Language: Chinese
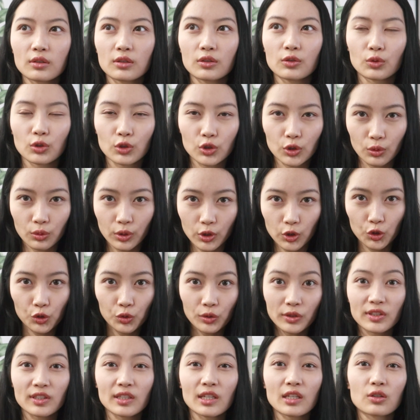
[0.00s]
有的时候会
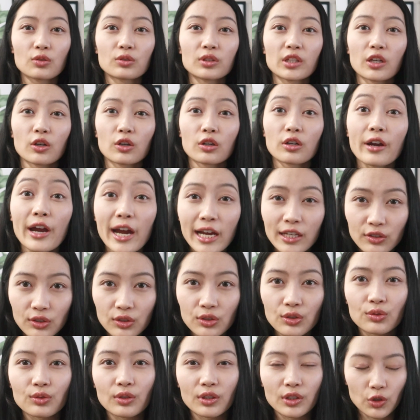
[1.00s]
瞬间有点
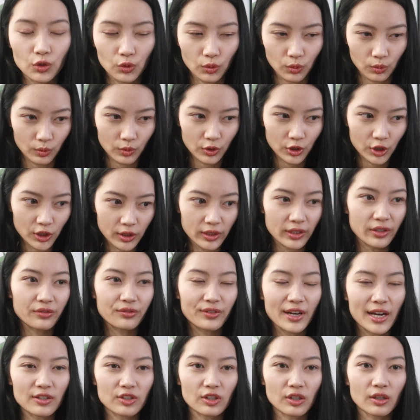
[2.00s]
crash you 的那种事情
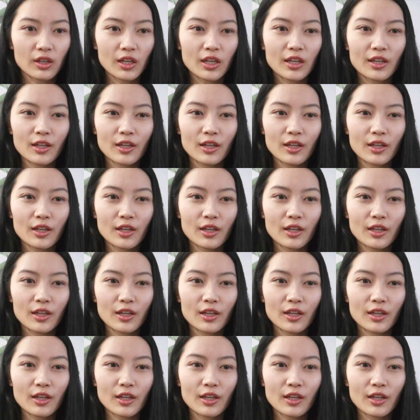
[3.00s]
发生。